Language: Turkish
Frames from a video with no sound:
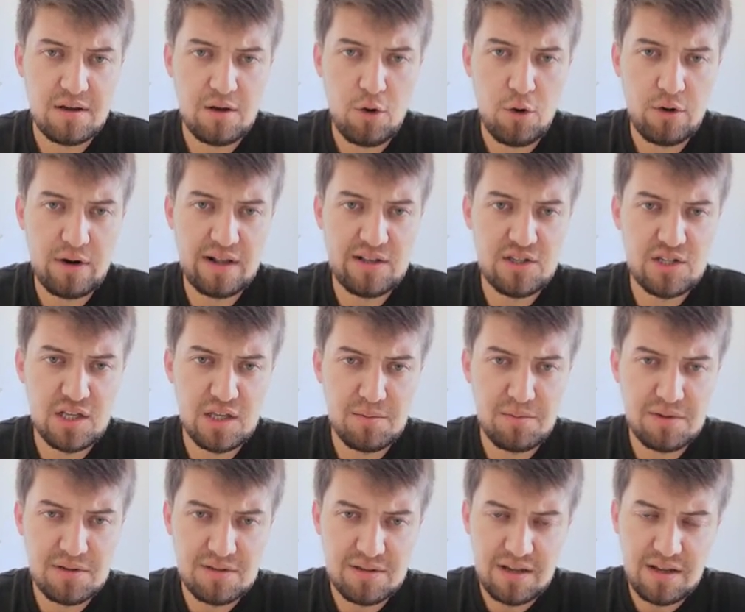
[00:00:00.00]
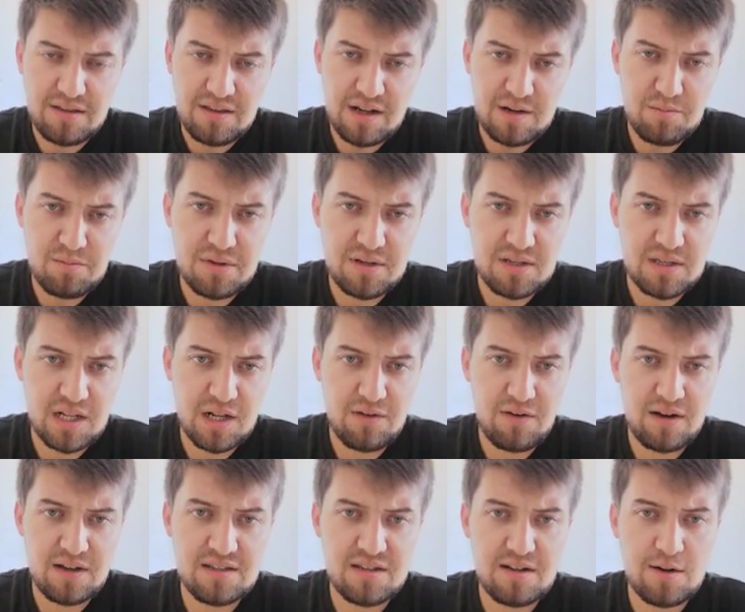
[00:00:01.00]
öğrenci gibi standart bir
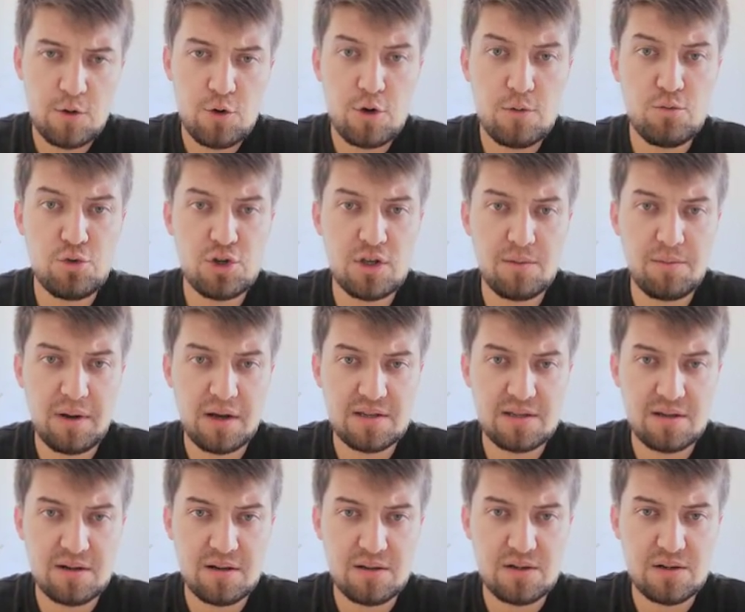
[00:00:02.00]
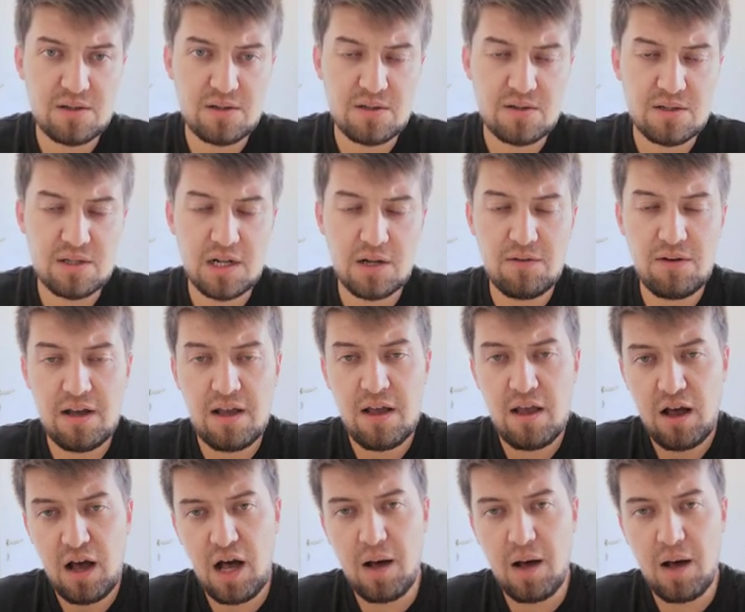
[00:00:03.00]
sınava hazırlanıyormuş gibi hazırlanırsın sınava.